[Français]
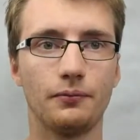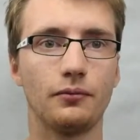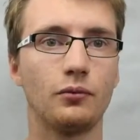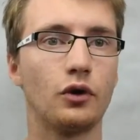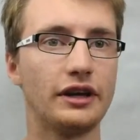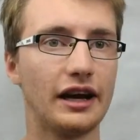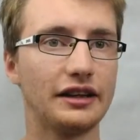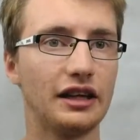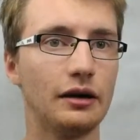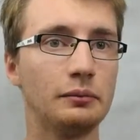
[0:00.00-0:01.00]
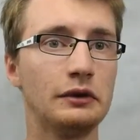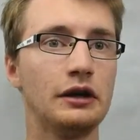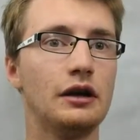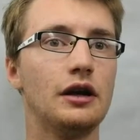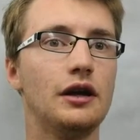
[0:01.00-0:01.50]
première étape,
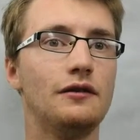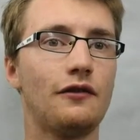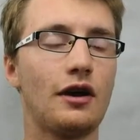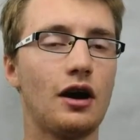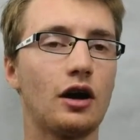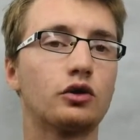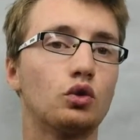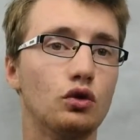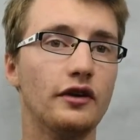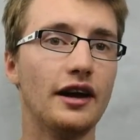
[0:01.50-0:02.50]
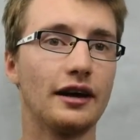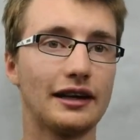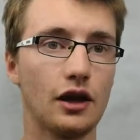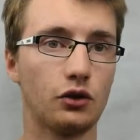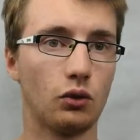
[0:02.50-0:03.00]
il va falloir trouver un
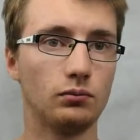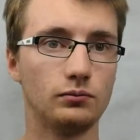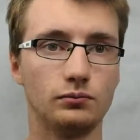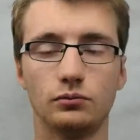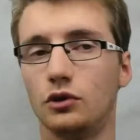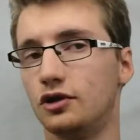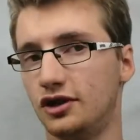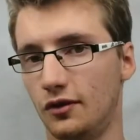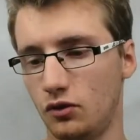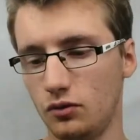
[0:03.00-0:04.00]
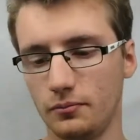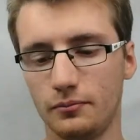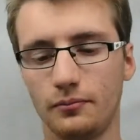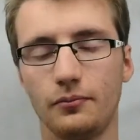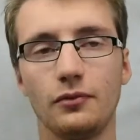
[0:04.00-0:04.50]
carton chez vous
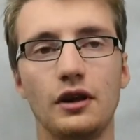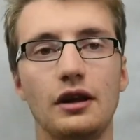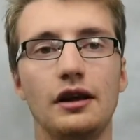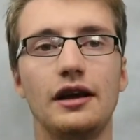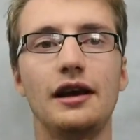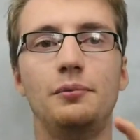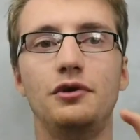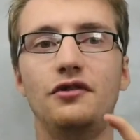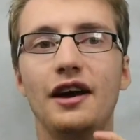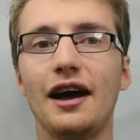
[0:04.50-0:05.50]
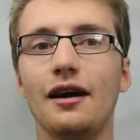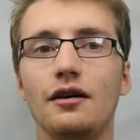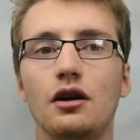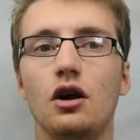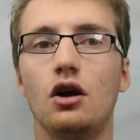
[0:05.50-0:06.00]
et puis faire,
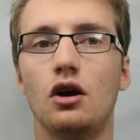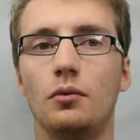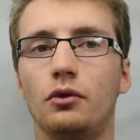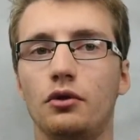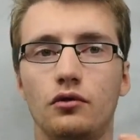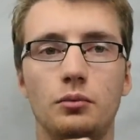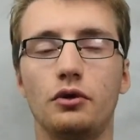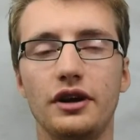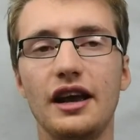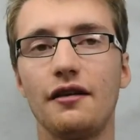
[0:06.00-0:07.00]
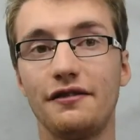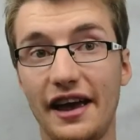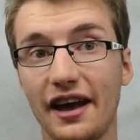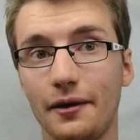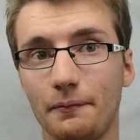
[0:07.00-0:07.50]
euh, vous prenez un
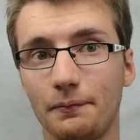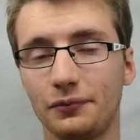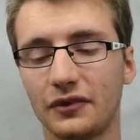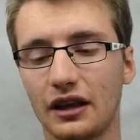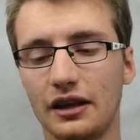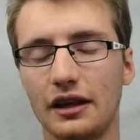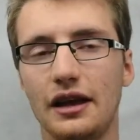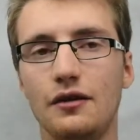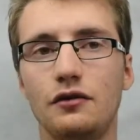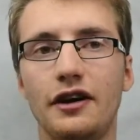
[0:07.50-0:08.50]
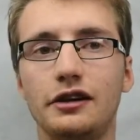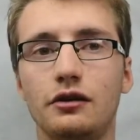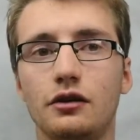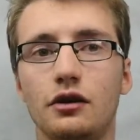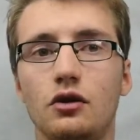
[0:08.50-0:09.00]
verre et vous faites
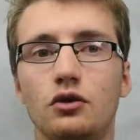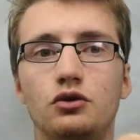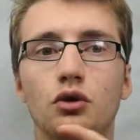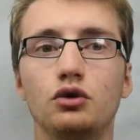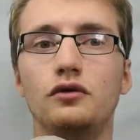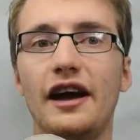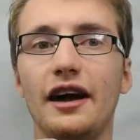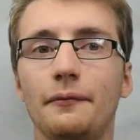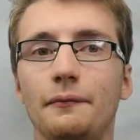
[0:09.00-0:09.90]
euh, le tour du verre,